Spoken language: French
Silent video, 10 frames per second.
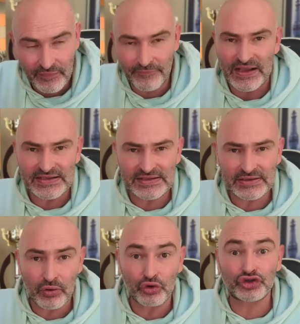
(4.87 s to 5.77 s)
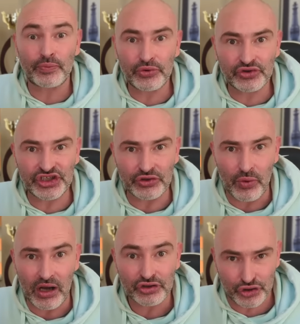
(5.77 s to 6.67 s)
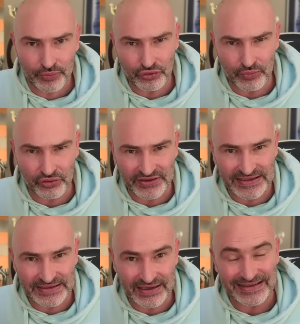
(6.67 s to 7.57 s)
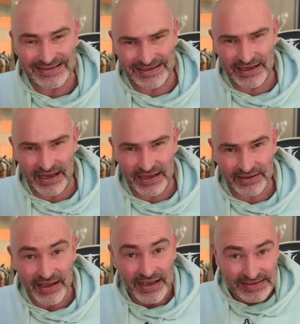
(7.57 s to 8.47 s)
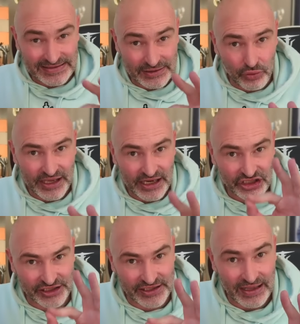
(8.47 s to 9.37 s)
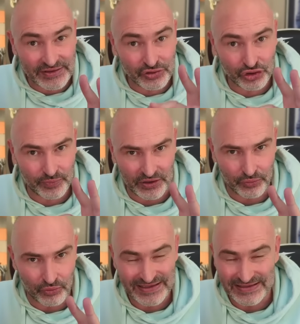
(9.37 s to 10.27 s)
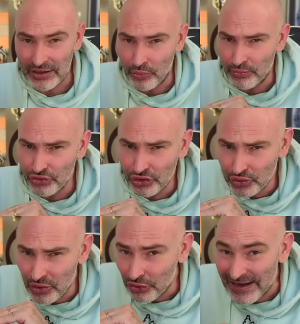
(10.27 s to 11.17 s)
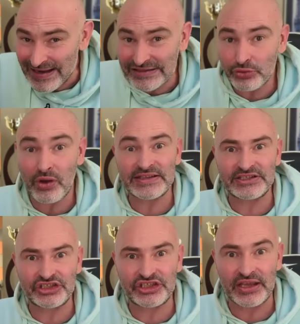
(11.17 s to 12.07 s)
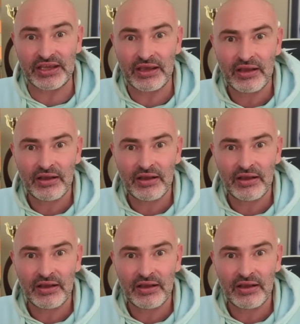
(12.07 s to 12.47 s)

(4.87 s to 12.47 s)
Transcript: face au champion chinois, champion du monde en titre, Ding Liren Si Gukesh gagne ce championnat du monde, ça sera le plus jeune joueur de l'histoire des échecs